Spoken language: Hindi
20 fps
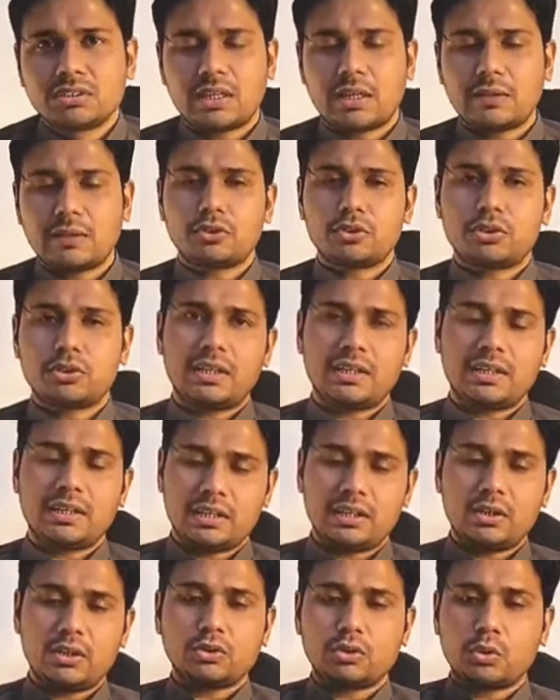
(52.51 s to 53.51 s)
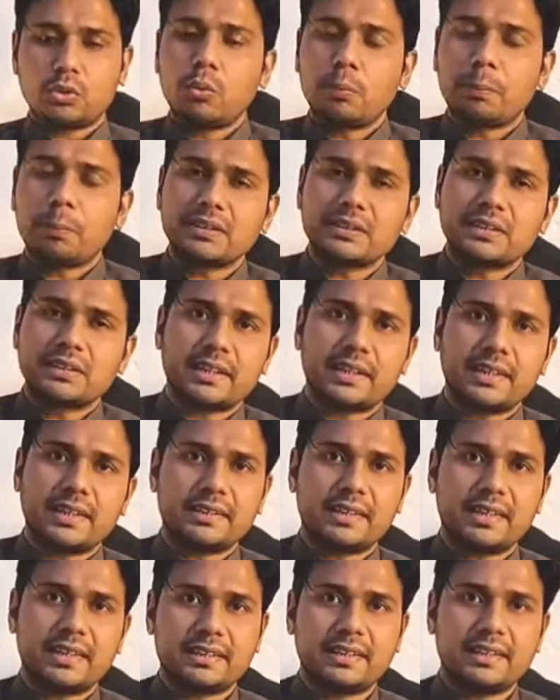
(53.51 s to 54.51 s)
साफ सुथरा करके उसे ऊपर से
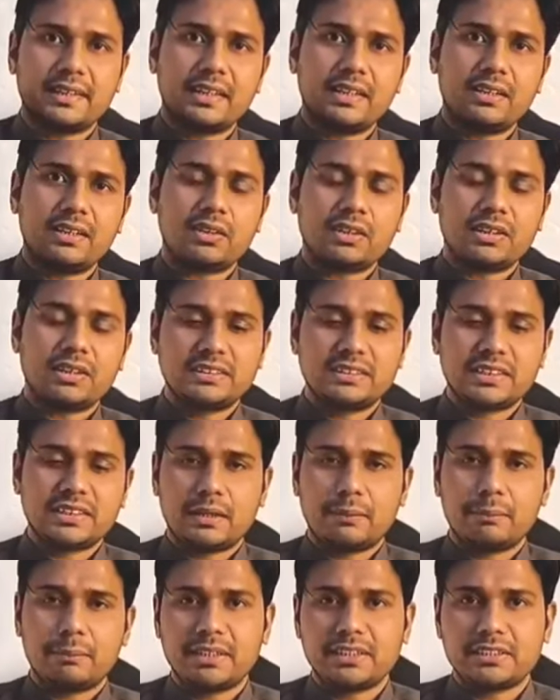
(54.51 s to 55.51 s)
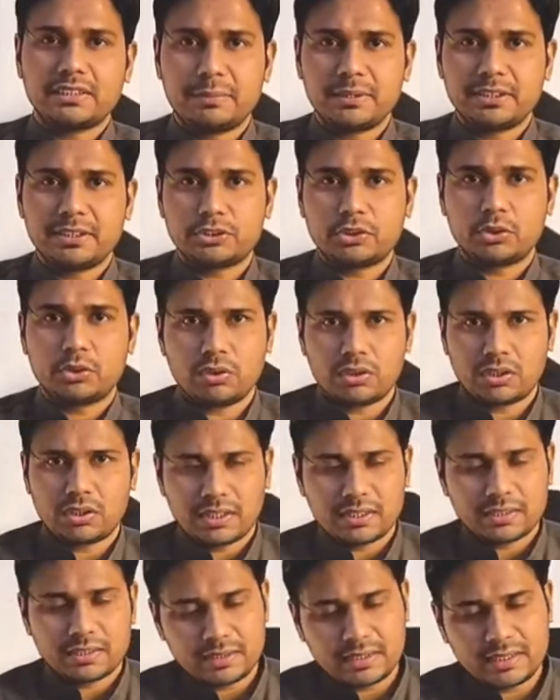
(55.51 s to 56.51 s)
कट कर देना है और नीचे का बेस बेस
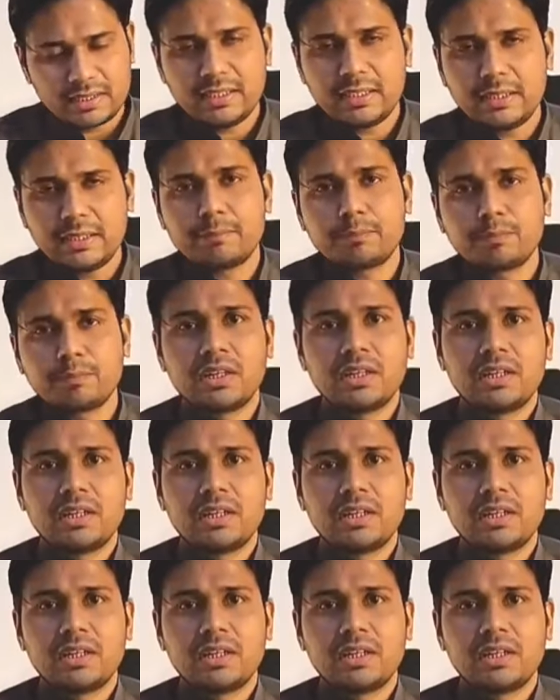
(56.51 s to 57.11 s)
छोड़ना है ठीक है ना